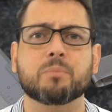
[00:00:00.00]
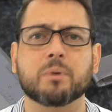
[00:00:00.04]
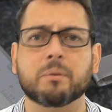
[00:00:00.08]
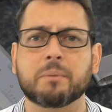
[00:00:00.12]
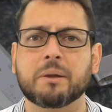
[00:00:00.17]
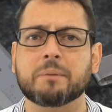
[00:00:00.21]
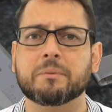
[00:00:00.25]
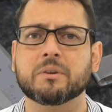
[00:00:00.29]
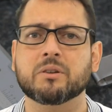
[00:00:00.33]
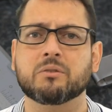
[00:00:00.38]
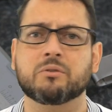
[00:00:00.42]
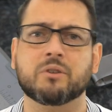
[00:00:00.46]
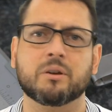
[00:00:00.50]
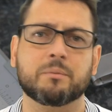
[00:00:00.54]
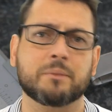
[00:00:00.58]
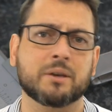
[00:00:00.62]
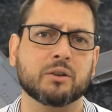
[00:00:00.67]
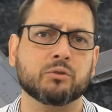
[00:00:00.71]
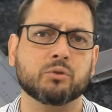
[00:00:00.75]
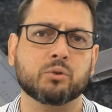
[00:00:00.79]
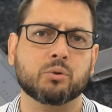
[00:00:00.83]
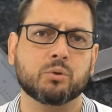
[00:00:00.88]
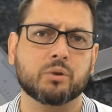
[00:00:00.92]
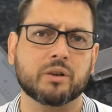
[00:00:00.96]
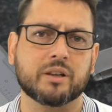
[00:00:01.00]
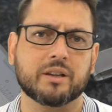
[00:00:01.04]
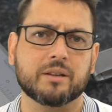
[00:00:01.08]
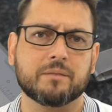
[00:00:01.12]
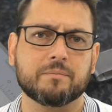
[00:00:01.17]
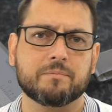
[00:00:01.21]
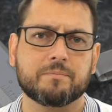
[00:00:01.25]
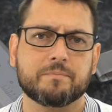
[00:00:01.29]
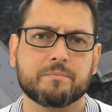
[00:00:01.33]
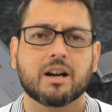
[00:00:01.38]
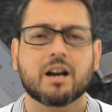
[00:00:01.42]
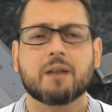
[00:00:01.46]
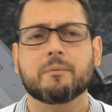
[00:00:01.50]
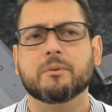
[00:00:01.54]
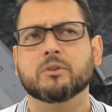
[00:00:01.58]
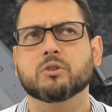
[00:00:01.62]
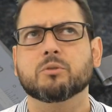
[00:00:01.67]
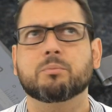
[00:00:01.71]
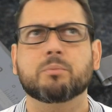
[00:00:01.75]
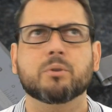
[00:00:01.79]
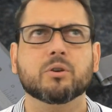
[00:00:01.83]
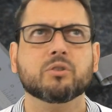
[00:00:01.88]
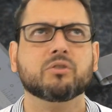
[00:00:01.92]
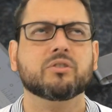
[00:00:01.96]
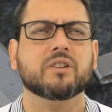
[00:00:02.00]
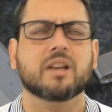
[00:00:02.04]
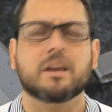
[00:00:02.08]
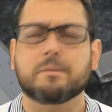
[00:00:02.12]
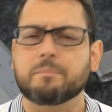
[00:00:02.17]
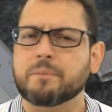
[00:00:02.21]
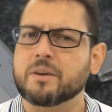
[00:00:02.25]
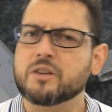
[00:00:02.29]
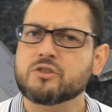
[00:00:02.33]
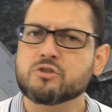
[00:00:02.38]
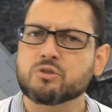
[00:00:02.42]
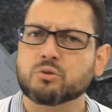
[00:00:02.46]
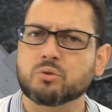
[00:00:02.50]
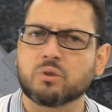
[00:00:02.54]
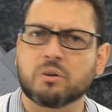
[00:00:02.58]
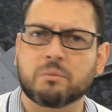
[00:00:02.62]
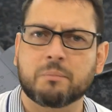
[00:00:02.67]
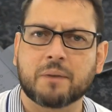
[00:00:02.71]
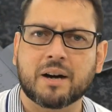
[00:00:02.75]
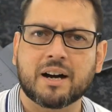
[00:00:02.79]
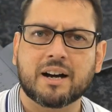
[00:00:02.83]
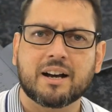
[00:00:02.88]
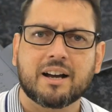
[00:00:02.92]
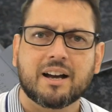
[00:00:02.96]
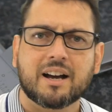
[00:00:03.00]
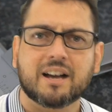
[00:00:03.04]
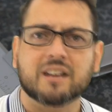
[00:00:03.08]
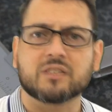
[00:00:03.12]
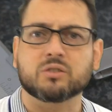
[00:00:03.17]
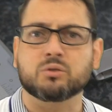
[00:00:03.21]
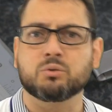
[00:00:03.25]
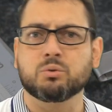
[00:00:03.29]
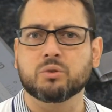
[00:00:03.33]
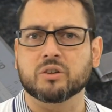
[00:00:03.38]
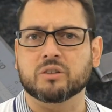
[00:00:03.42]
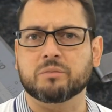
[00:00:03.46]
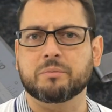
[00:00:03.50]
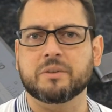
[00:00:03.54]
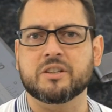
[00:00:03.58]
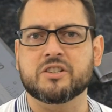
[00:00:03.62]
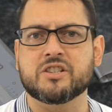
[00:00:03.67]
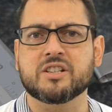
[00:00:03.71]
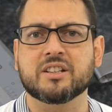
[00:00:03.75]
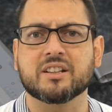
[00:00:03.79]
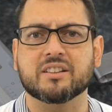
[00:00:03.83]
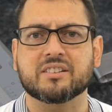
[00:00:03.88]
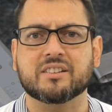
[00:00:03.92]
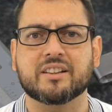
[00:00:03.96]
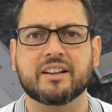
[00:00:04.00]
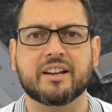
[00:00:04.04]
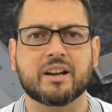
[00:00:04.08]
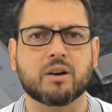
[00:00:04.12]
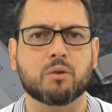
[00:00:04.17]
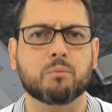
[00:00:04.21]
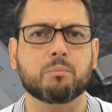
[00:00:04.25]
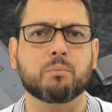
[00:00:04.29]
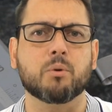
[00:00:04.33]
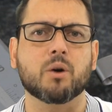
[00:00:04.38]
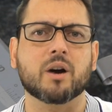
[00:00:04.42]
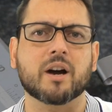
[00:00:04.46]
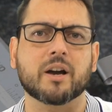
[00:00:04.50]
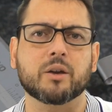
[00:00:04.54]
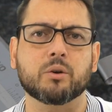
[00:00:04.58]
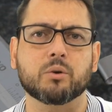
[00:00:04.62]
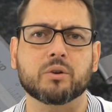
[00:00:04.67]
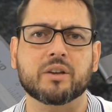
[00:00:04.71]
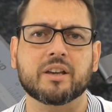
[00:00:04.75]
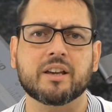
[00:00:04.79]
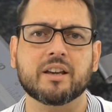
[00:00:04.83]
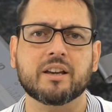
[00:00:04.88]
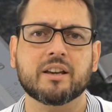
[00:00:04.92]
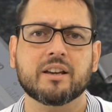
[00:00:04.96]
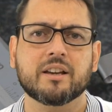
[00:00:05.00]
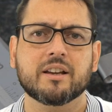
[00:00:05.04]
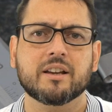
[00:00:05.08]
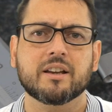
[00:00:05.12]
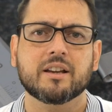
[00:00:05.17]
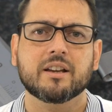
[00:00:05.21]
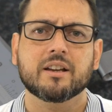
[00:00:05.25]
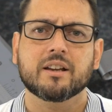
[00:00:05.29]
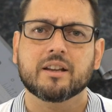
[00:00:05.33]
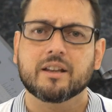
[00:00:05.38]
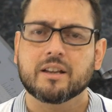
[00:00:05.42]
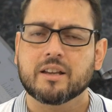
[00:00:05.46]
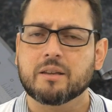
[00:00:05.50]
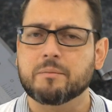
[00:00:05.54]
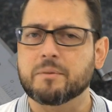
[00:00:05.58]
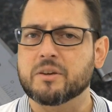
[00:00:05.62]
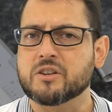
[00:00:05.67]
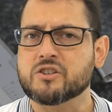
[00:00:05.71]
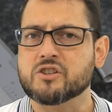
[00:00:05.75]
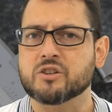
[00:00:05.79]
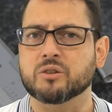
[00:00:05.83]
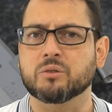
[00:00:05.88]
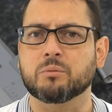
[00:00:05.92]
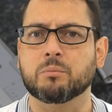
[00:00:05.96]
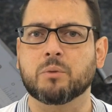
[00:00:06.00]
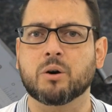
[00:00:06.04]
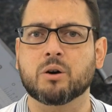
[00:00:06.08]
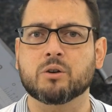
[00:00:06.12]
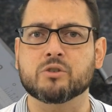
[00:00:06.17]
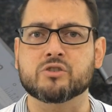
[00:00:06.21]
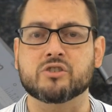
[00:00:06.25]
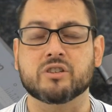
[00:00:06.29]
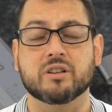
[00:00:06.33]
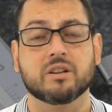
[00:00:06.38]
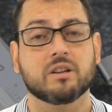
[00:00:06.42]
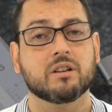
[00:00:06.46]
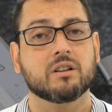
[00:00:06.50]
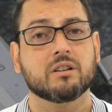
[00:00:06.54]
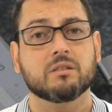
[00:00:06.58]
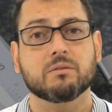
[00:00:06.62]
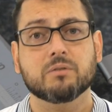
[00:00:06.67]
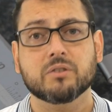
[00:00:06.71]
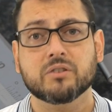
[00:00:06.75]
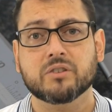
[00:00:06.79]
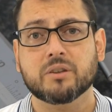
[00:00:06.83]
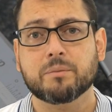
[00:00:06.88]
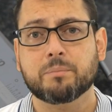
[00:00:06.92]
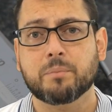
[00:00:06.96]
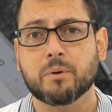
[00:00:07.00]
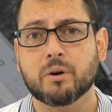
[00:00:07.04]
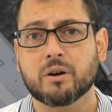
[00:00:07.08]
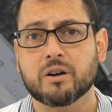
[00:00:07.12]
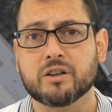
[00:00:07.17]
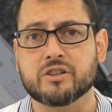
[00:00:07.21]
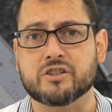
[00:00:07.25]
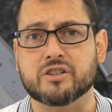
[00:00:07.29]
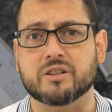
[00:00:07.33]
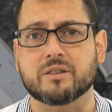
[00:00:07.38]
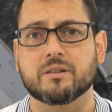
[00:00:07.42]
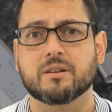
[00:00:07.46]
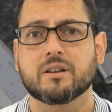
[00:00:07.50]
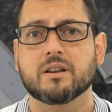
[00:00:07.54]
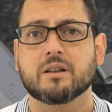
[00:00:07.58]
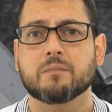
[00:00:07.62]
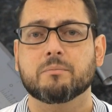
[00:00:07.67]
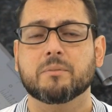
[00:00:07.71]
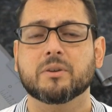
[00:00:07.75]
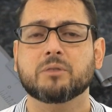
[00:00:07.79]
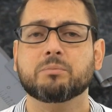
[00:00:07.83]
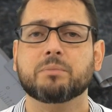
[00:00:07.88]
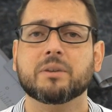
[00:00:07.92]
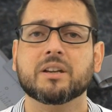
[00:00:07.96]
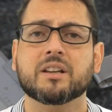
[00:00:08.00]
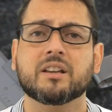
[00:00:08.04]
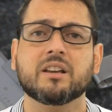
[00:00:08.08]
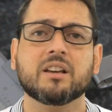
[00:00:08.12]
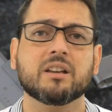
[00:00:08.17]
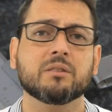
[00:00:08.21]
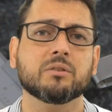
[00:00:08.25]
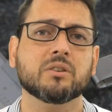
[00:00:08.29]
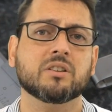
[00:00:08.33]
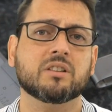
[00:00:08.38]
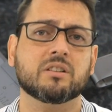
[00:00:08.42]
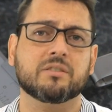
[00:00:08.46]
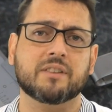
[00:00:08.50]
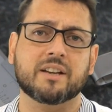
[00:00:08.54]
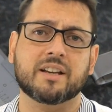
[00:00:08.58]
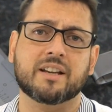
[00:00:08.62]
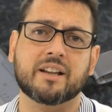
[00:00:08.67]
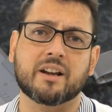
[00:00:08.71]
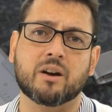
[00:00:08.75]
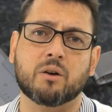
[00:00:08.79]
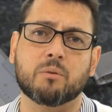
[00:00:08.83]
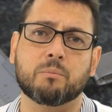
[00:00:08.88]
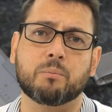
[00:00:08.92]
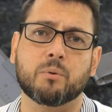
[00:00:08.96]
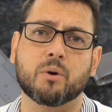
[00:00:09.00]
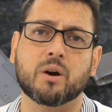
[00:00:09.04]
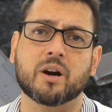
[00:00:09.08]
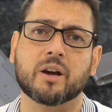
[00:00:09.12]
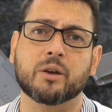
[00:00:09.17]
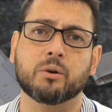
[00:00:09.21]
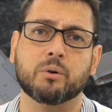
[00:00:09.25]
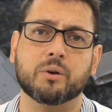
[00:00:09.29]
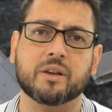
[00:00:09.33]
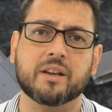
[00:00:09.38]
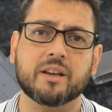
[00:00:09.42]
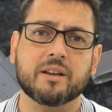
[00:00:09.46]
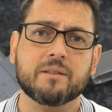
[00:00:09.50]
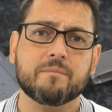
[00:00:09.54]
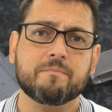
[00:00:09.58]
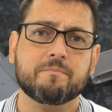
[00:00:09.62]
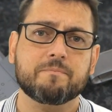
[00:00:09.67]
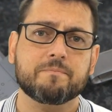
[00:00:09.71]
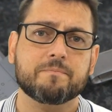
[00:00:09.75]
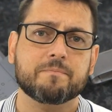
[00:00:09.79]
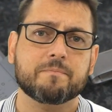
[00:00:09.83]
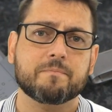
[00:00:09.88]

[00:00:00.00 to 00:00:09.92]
que o problema não vai mais ocorrer. Ah, mas eu posso de repente tomar as duas medidas, criar um Pukaioke e mexer no molde? Você pode, mas para que, que você vai criar um Pukaioke